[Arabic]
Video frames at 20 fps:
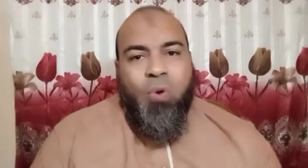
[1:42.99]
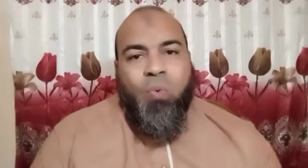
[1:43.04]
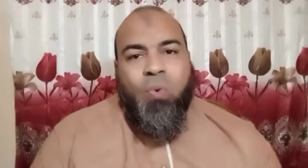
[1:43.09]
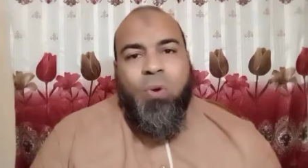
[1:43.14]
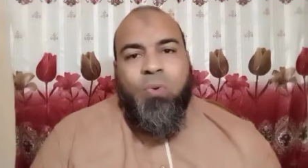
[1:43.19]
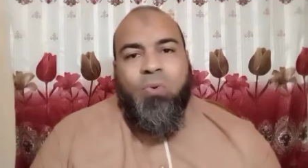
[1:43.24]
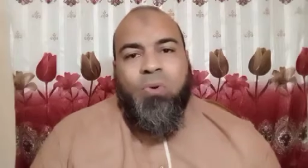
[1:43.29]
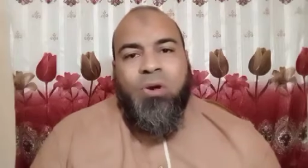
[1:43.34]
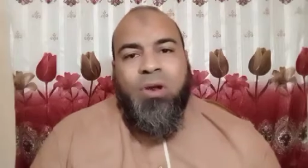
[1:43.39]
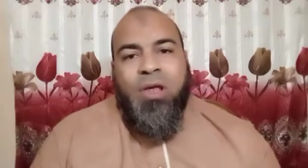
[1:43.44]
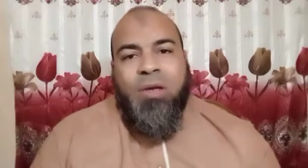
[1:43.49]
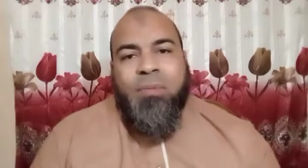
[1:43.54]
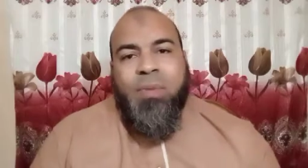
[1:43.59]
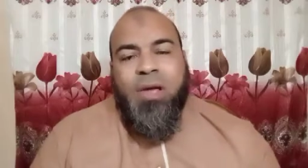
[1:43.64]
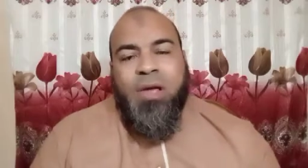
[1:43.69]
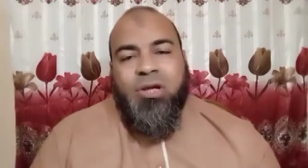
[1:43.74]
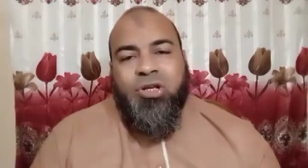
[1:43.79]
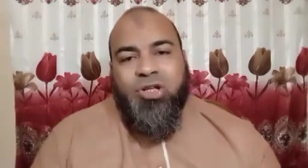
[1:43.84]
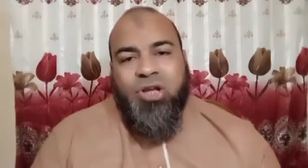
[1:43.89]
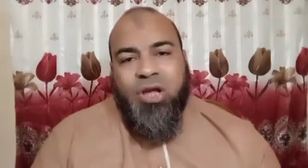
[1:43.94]

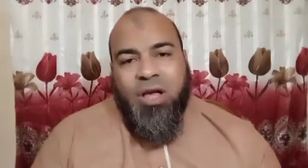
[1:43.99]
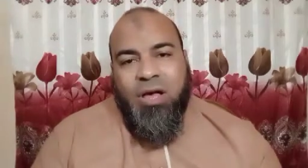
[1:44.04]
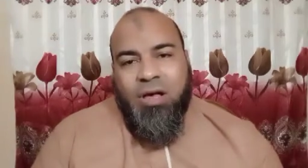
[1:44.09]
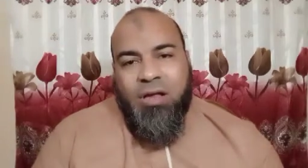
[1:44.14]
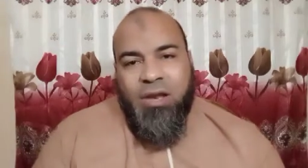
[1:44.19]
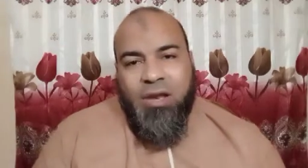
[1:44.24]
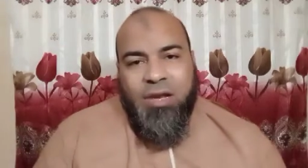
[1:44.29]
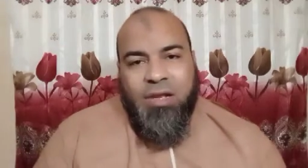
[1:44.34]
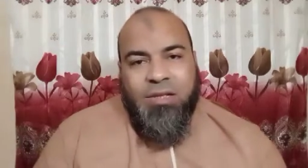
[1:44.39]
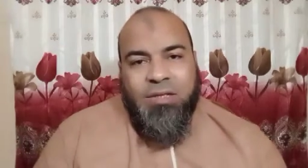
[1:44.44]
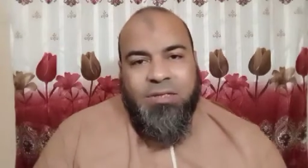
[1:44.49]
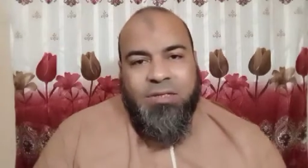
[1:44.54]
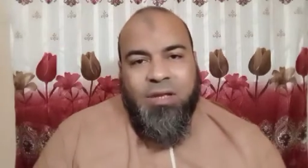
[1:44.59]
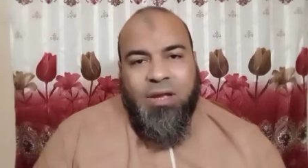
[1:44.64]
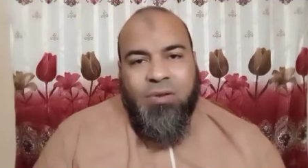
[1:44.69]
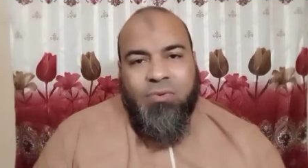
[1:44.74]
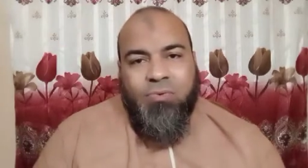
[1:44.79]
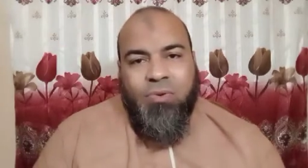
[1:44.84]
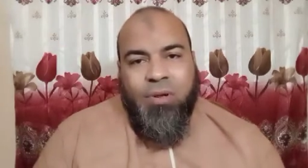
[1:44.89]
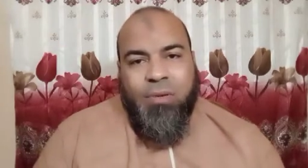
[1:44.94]
وكلما شغل
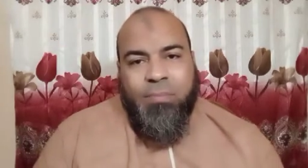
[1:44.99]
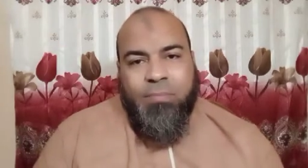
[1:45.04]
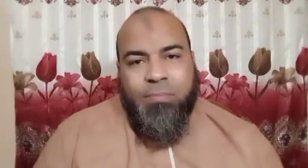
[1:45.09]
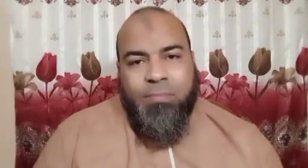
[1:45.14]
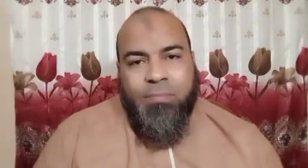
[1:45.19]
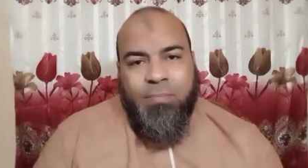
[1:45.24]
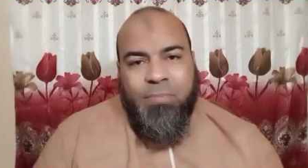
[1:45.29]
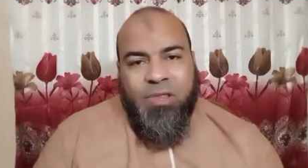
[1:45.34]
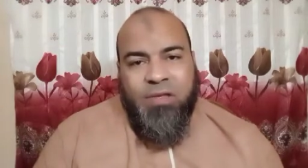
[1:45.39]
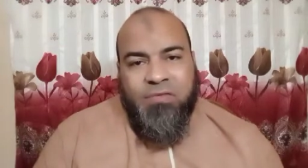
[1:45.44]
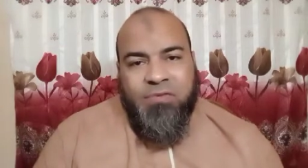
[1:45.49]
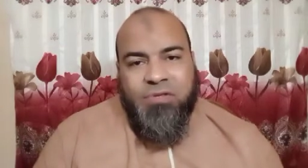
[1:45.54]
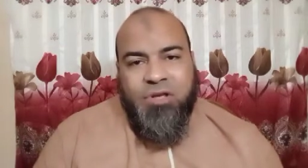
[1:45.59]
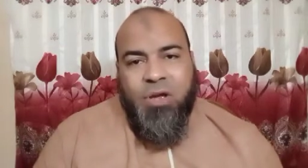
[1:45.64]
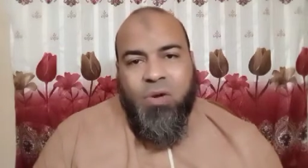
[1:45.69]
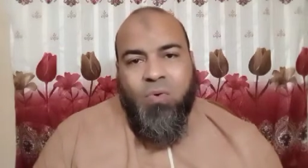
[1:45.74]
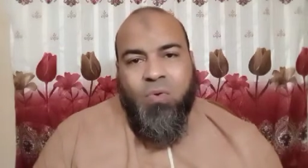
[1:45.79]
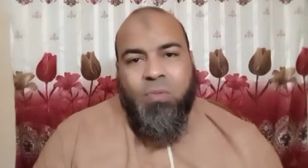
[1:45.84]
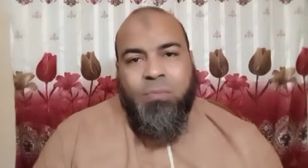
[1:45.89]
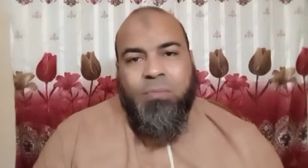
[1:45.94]
الإنسان رب
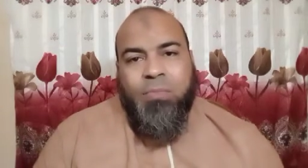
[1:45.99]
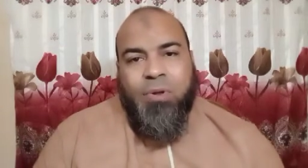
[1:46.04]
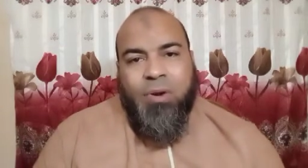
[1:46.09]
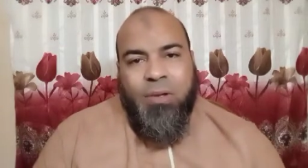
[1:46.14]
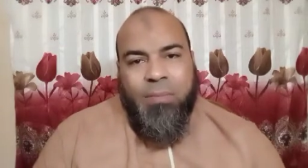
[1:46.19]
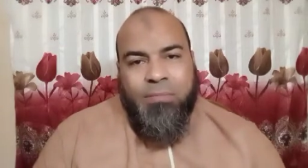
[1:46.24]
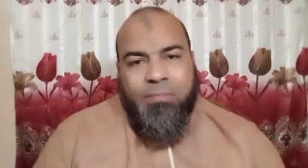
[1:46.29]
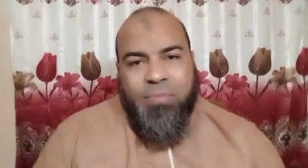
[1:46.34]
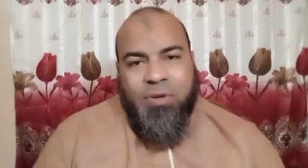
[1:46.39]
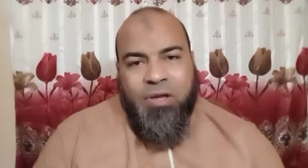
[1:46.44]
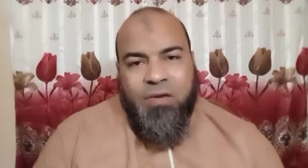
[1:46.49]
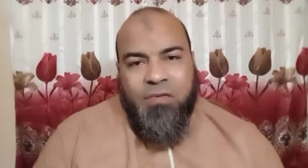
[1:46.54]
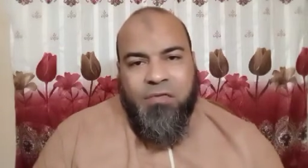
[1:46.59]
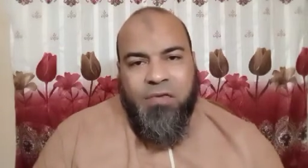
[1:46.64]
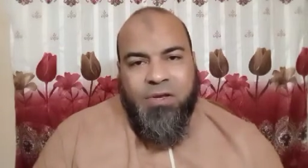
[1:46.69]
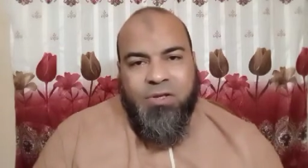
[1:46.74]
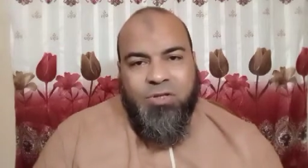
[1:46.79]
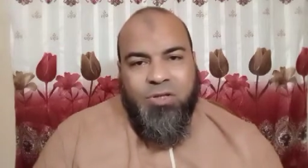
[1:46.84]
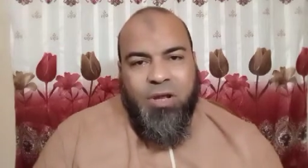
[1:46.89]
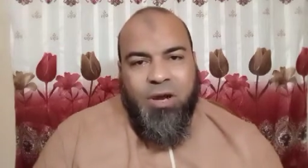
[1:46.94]
نفسه بربه
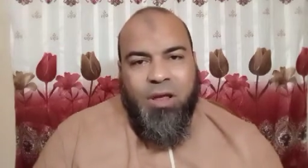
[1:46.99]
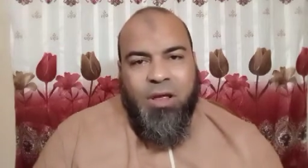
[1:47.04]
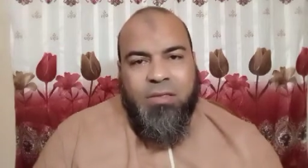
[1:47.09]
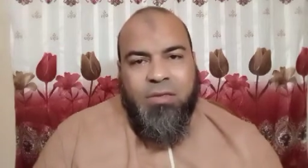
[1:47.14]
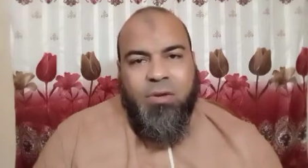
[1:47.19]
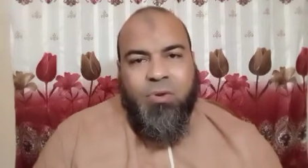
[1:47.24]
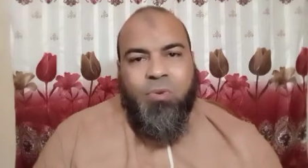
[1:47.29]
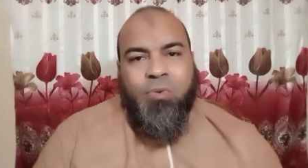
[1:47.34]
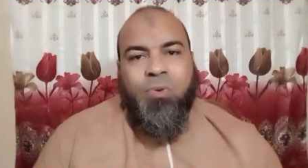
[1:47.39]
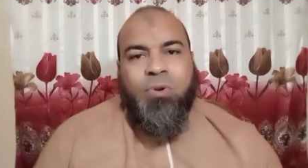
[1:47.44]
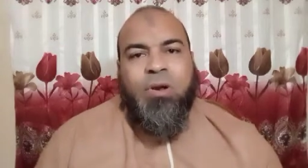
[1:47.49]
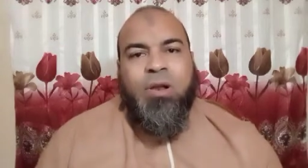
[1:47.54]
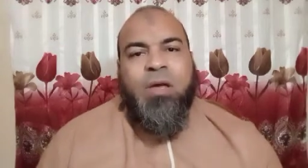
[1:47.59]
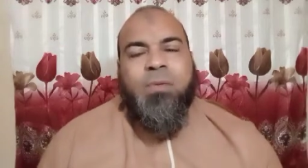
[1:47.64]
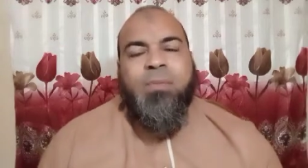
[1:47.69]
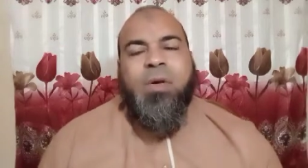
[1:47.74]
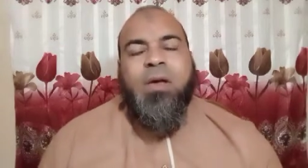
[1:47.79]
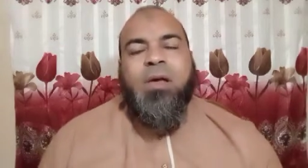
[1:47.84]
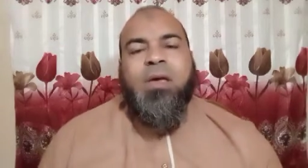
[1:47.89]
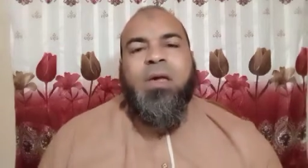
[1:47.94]
في صلاته
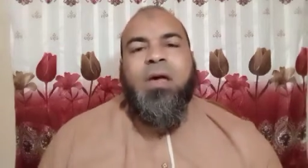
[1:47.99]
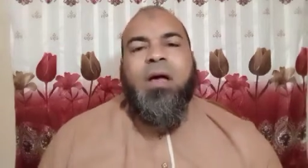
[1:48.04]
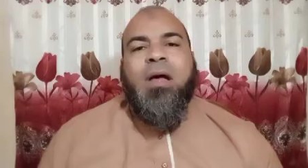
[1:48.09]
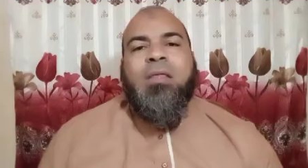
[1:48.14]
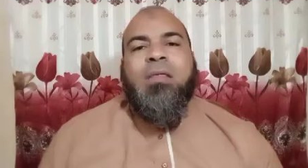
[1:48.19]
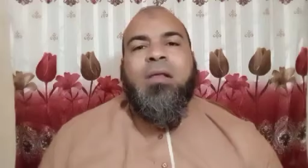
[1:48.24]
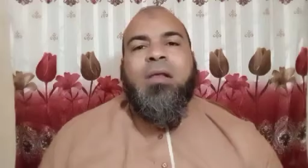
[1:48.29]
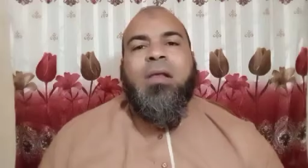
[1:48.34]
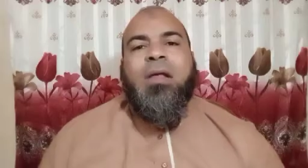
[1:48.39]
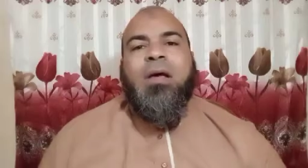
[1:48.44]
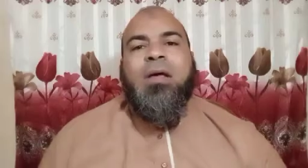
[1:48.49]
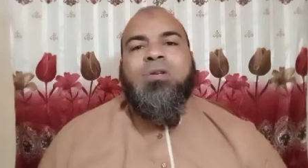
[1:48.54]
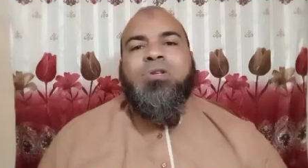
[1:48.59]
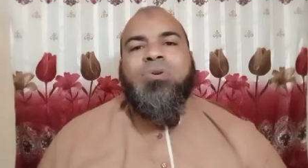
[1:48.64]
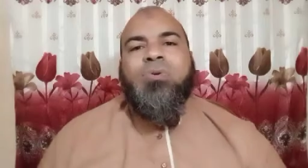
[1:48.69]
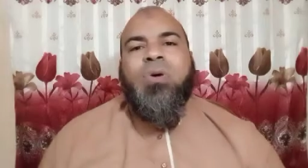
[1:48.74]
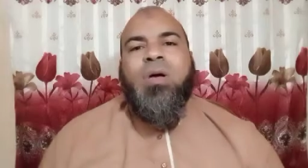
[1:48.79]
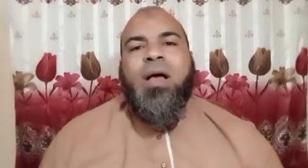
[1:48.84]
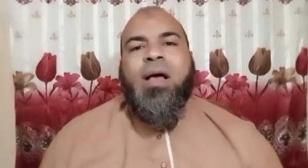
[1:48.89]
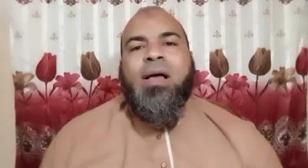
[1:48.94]
كلما كان
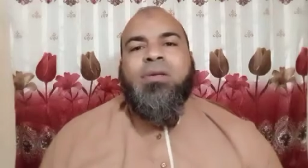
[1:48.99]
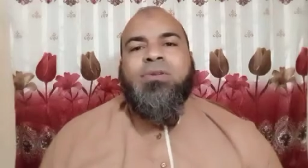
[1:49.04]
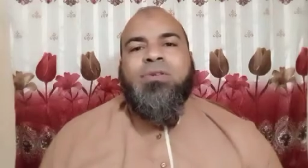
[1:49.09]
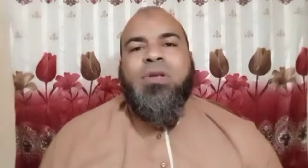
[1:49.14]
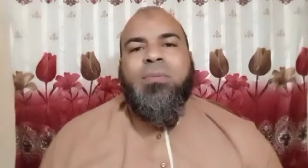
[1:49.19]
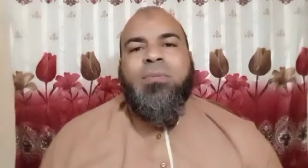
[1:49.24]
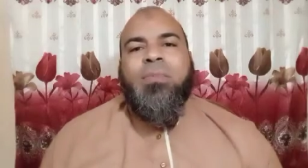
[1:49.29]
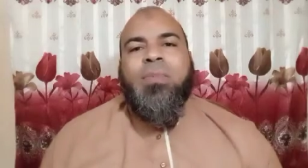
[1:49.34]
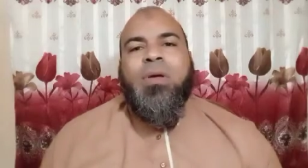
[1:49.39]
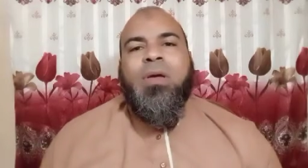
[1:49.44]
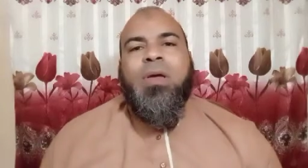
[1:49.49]
الأجر أعظم